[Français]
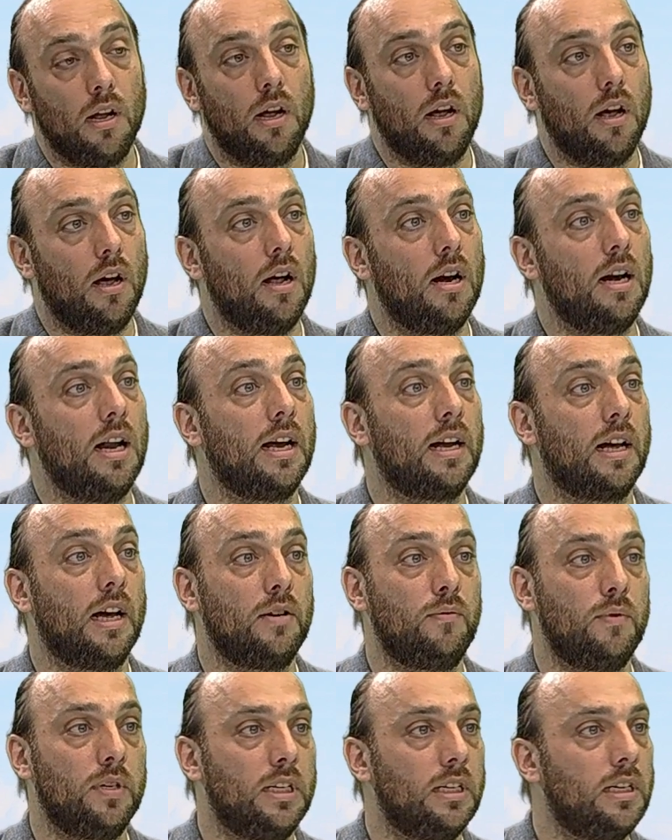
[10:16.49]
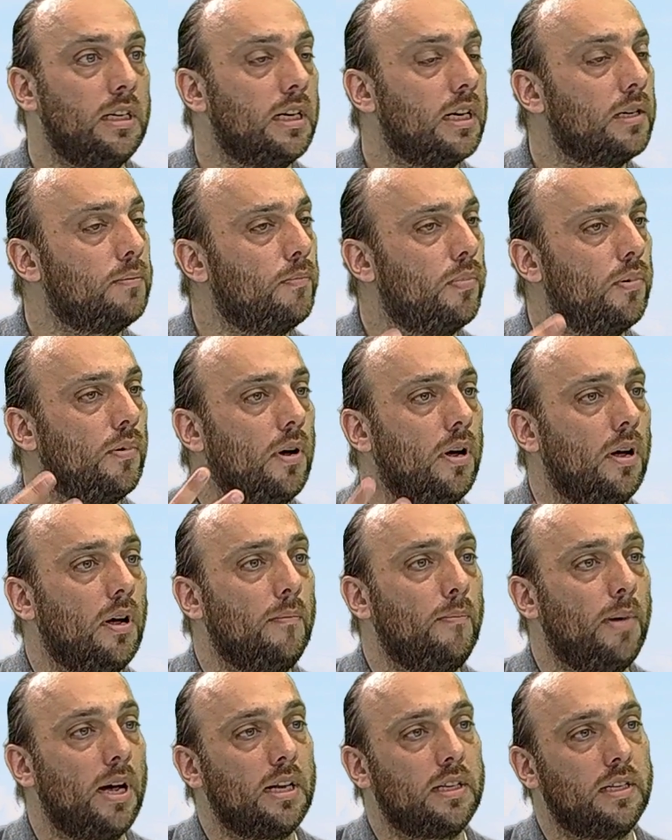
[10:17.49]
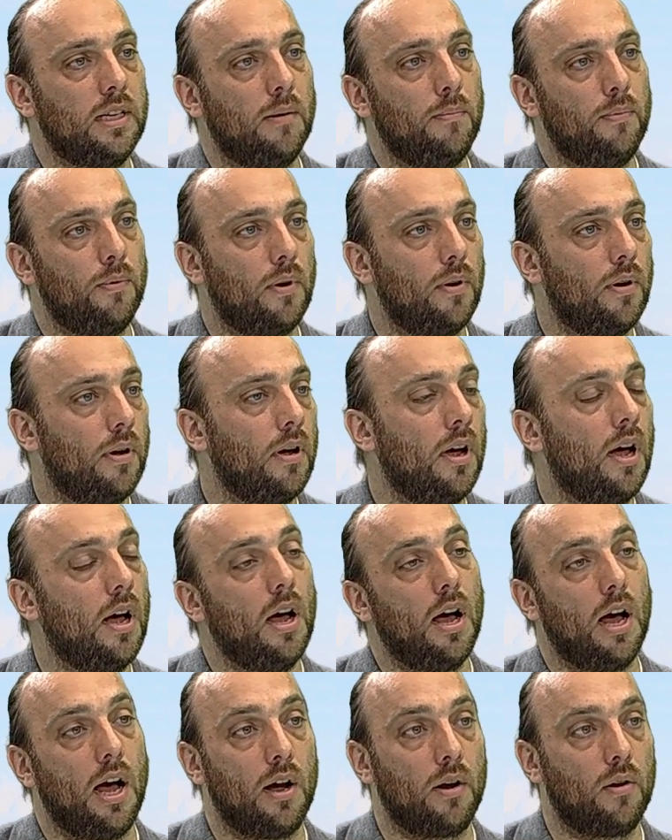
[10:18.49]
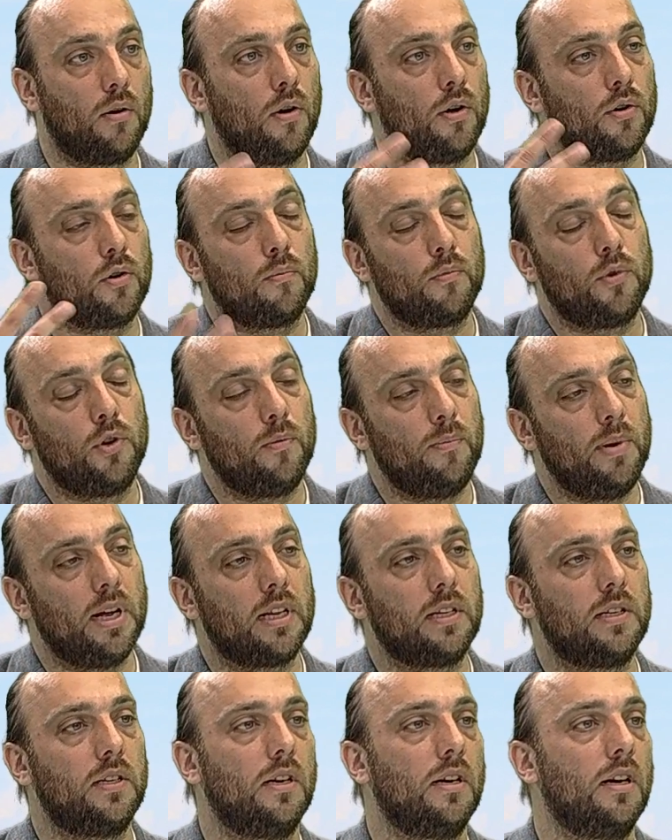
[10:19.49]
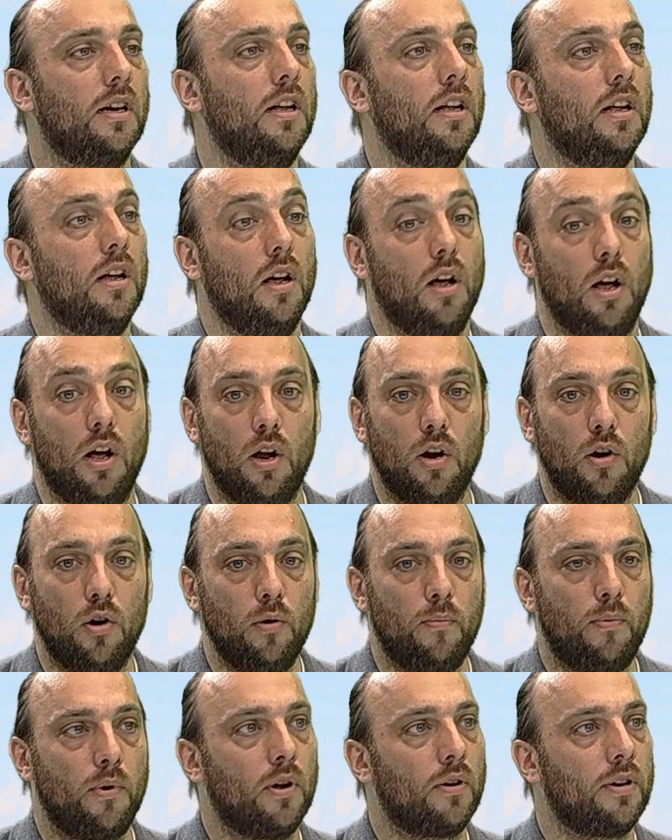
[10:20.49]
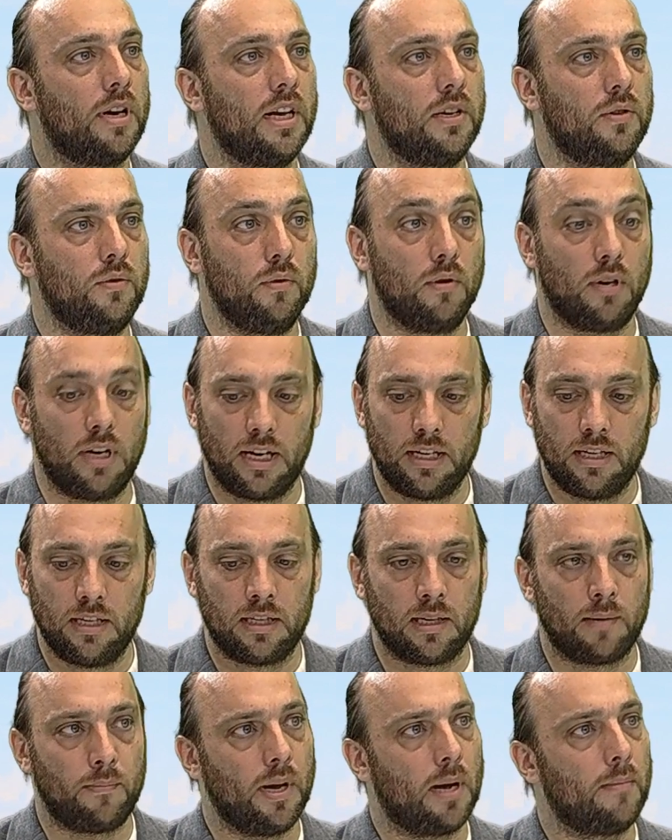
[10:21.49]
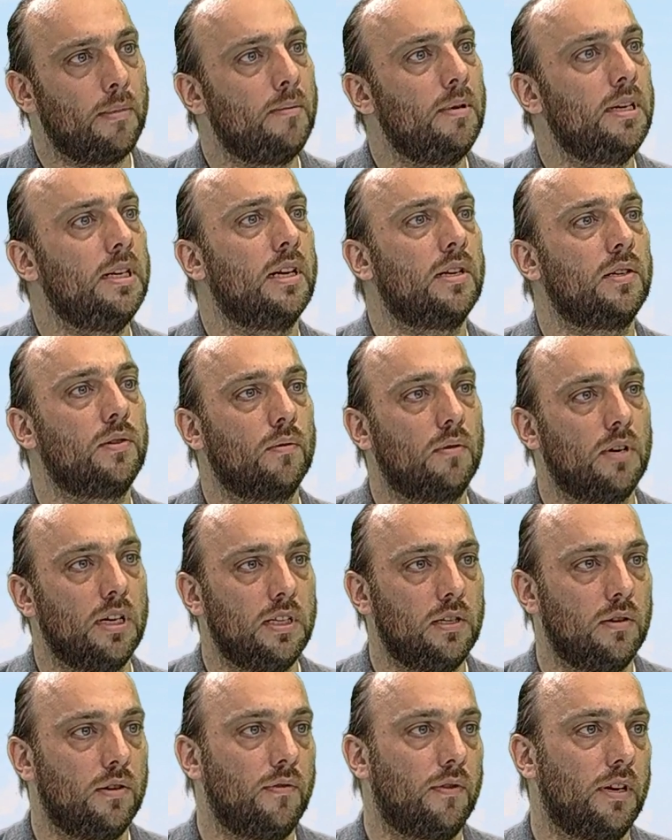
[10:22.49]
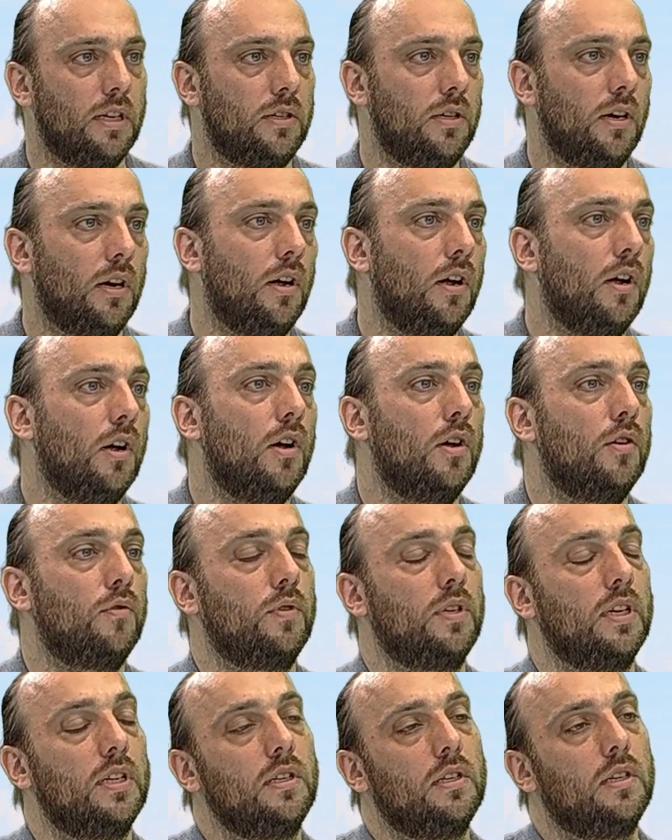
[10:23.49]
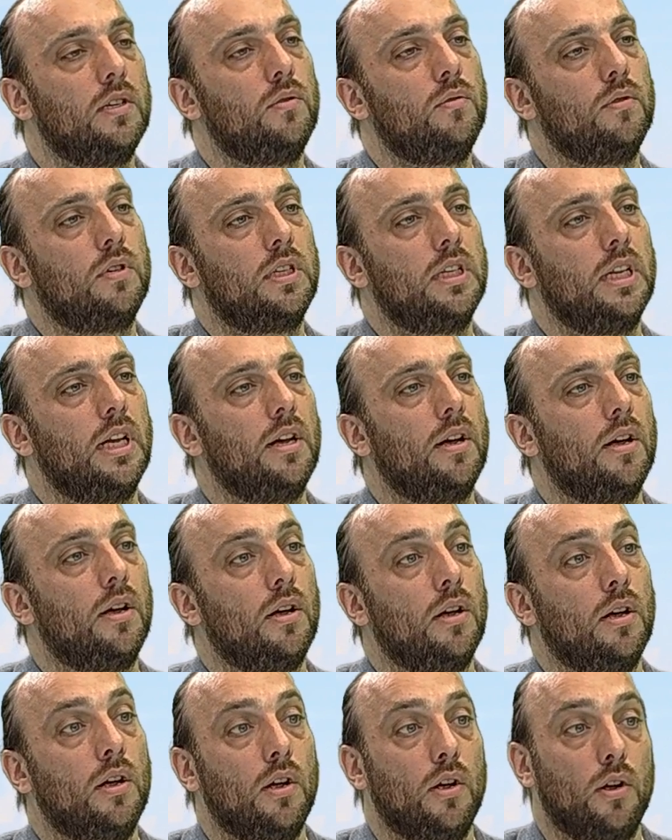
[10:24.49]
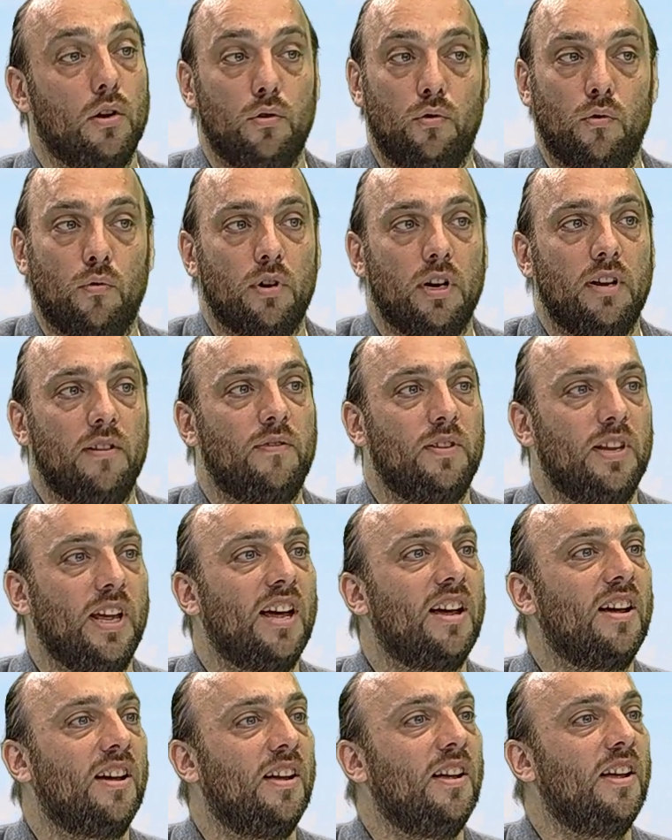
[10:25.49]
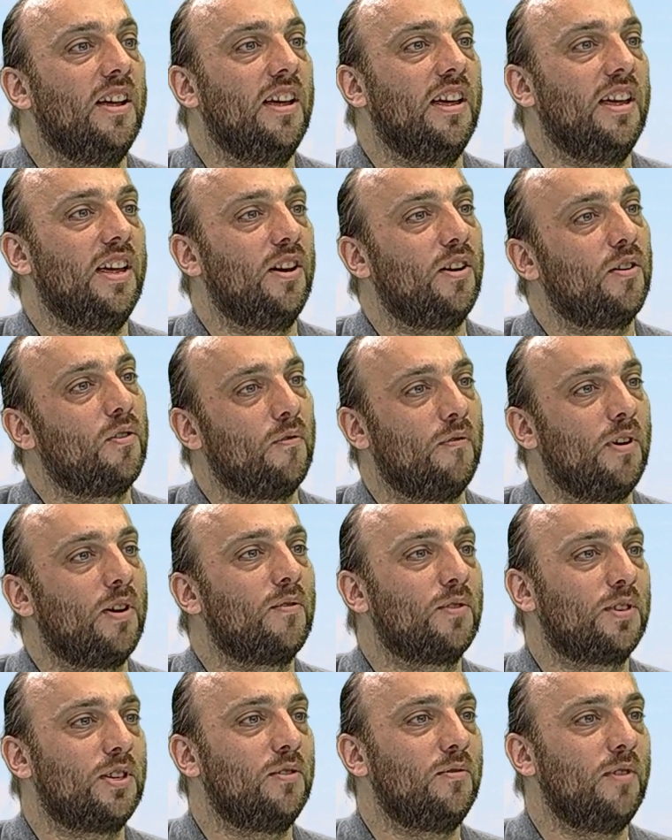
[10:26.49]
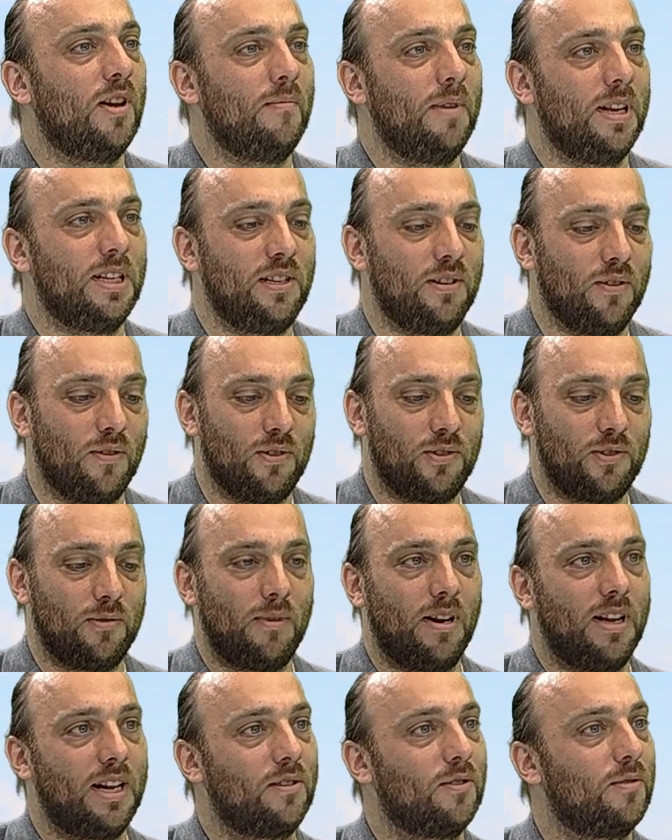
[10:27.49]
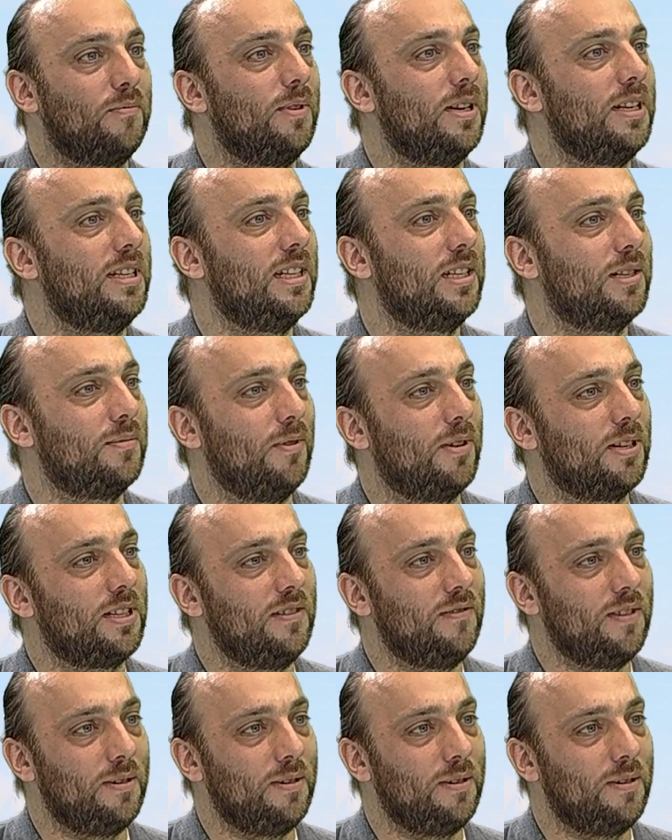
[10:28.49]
la gratuité déjà pour, partielle pour un grand nombre de personnes, le plan nature, la désimperméabilisation, les îlots de fraîcheur, tout ça c'est des succès dont on est fier et euh, qu'on va continuer à bâtir ensemble avec notre politique sportive.